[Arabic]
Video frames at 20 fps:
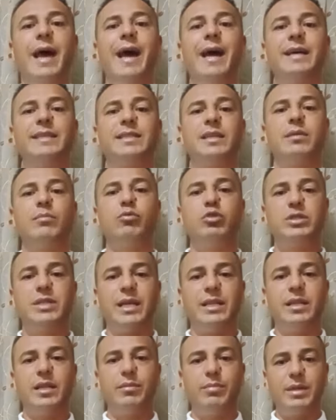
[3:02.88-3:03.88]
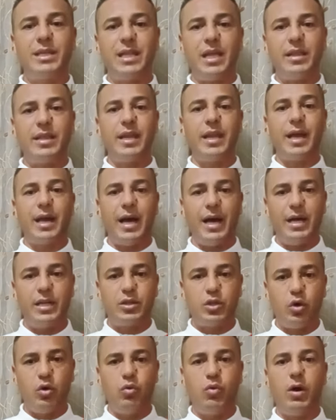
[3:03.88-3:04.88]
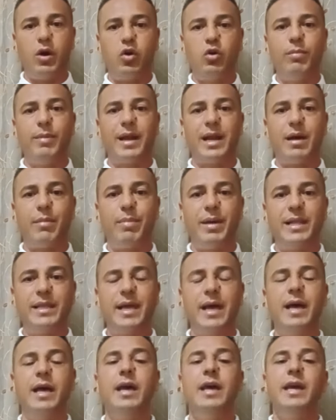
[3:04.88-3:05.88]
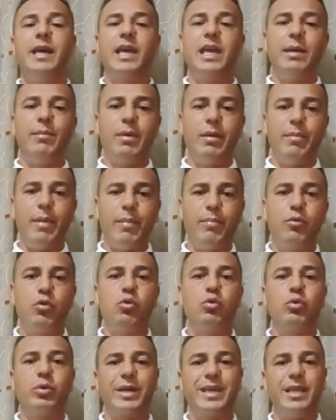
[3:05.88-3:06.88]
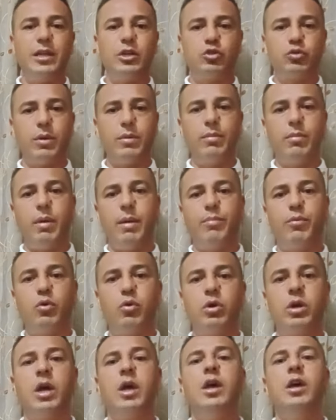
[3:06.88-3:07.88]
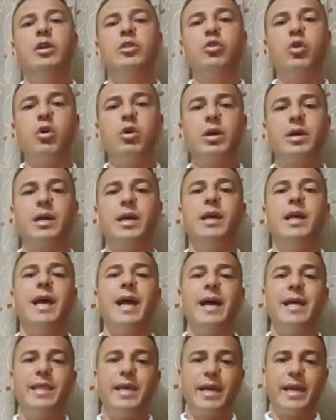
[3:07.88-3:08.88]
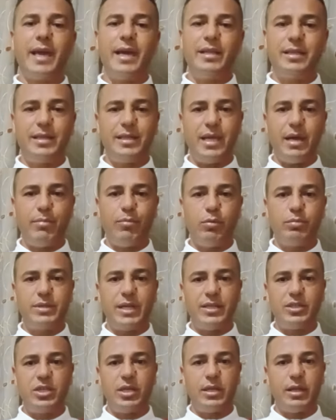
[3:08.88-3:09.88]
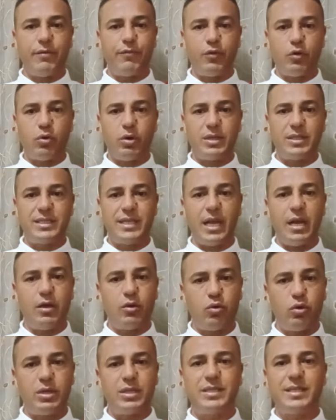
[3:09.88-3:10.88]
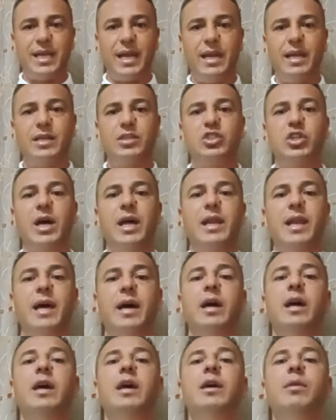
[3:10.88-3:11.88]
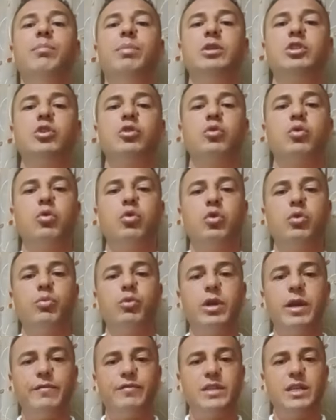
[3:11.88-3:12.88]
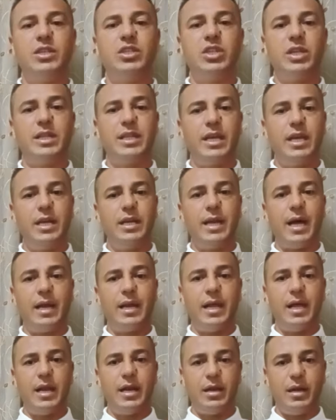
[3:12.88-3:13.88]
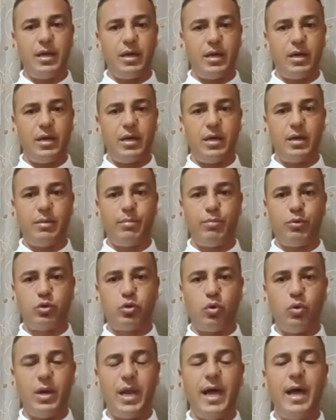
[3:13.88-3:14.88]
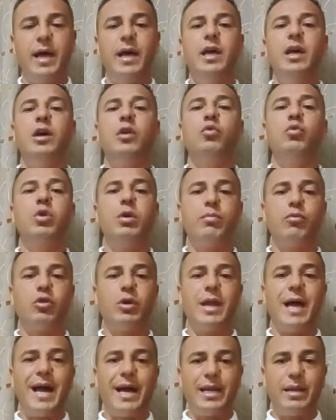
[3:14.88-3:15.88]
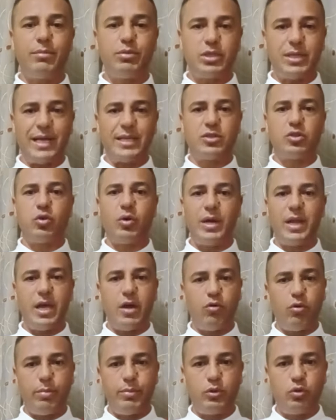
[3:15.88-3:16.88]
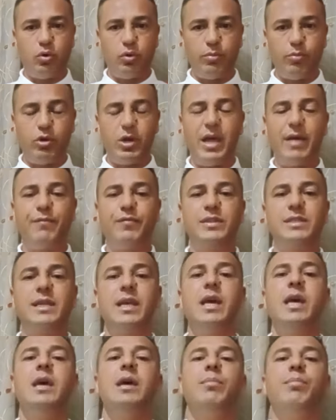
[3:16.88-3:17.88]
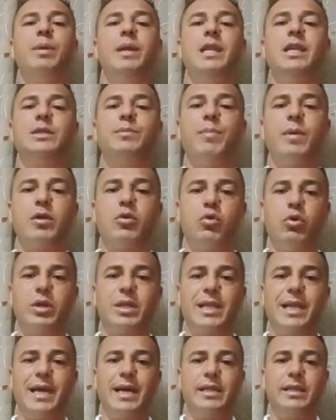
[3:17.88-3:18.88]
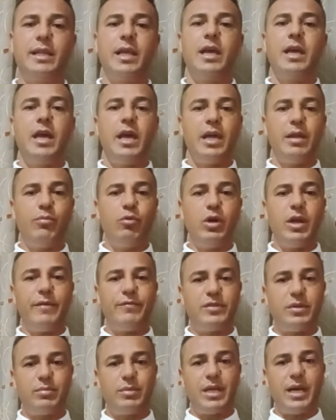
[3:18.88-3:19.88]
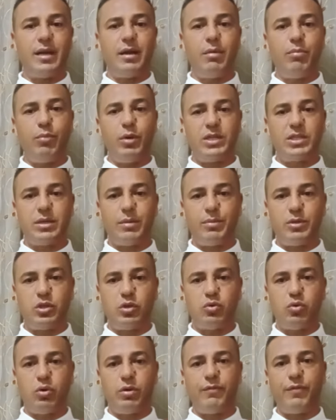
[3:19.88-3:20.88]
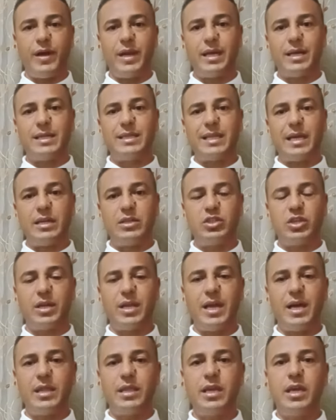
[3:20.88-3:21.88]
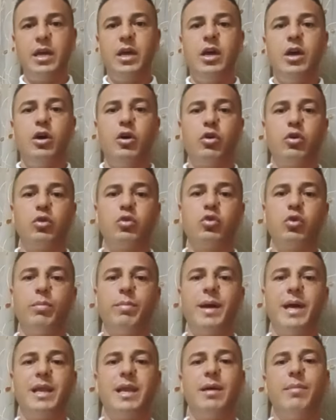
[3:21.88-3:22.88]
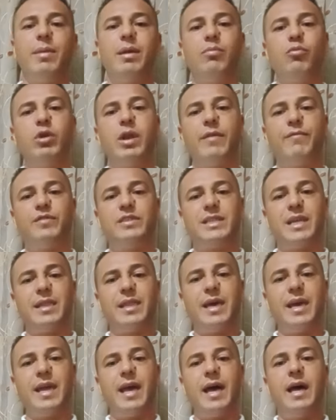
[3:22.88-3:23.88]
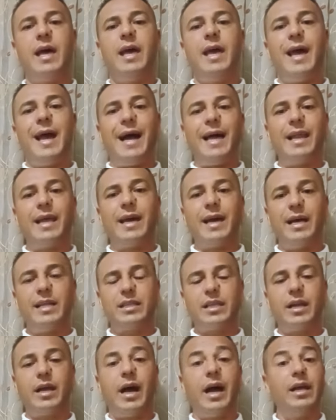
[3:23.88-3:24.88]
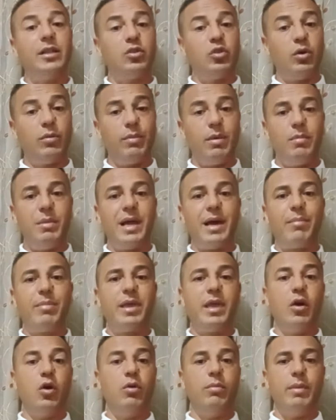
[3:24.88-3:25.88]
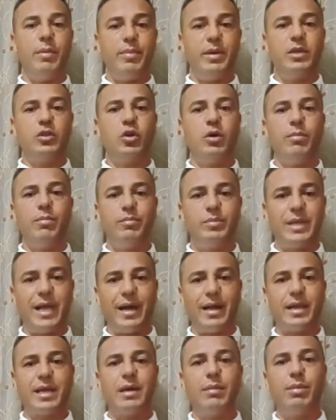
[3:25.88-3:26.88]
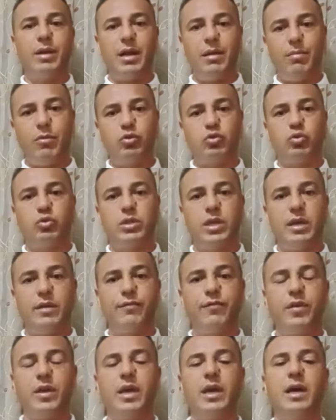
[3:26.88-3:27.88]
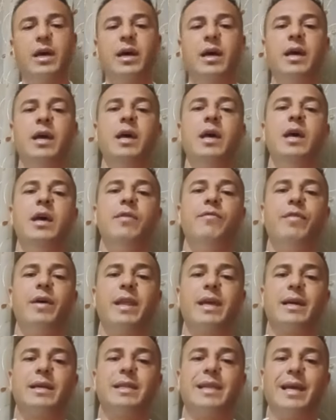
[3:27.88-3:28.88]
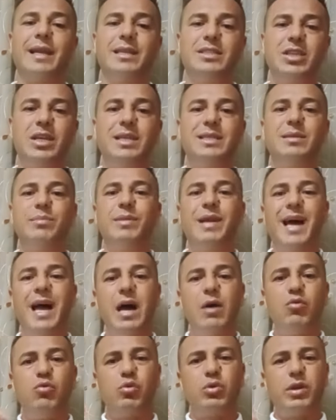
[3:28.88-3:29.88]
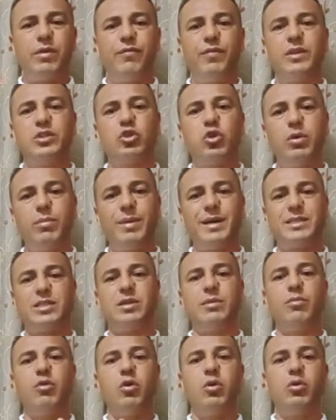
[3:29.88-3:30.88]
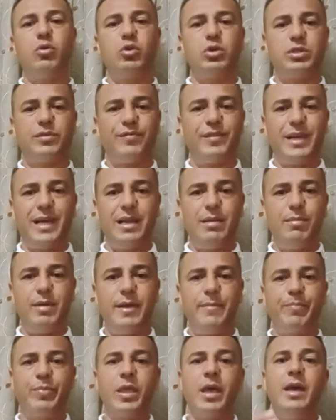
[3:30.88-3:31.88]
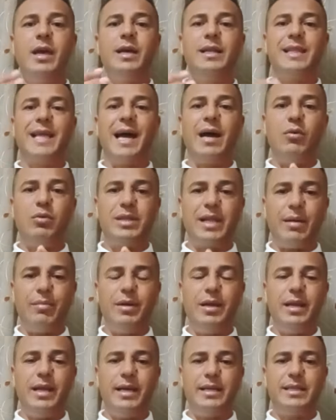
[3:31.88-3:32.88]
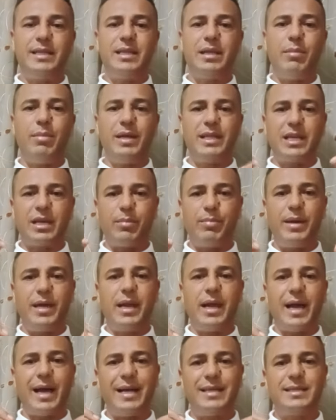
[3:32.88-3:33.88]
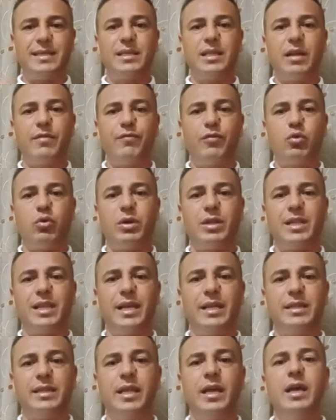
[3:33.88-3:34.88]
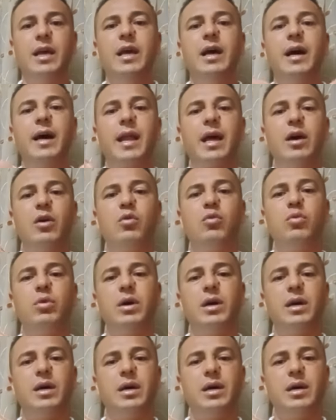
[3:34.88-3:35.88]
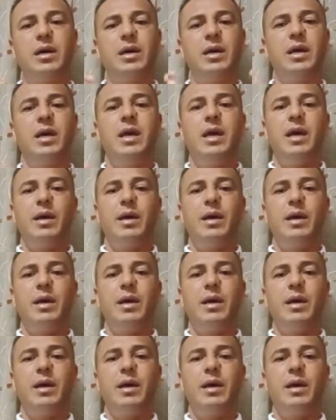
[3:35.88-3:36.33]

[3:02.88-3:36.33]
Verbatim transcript: احسن مسدد من ثلاث نقاط هو عمر عباده كيما المبروك وخير شوي من المبروك دونك هذاك انتداب ممتاز جدا في كره السله كره السله ان شاء الله باش نكونوا منافسين جديين على البطوله ويمكن احنا باش نحصلوا عليها وبدون منافس بالنسبه لكره اليد المنافس نتاعنا المباشر باش يكون فريق الترجي الرياضي نردوا بالنا من المنافس هذايا على خاطر عندهم ملاعبيه هم بيدهم نتاع الخبره الموجودين في فريق الترجي لازم نحاولوا كيفاش لو ماكسيموم يوسف العلمي تحاول تعمل لنا انتدابات كبيره خاصه في كره اليد راهو آه،